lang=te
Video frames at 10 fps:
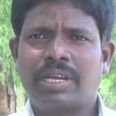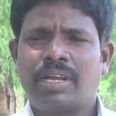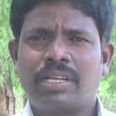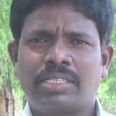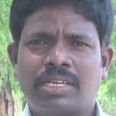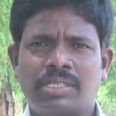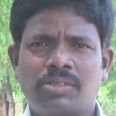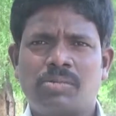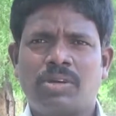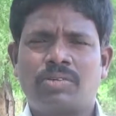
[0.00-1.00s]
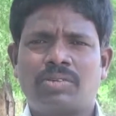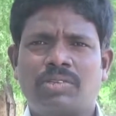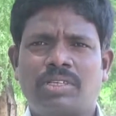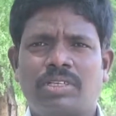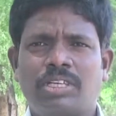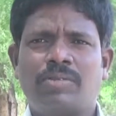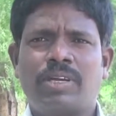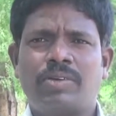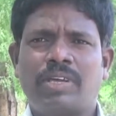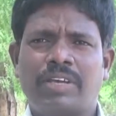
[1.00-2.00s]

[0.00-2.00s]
ఏరడానికి చాలా సులువుగా ఉంటుంది దిగుబడి కూడా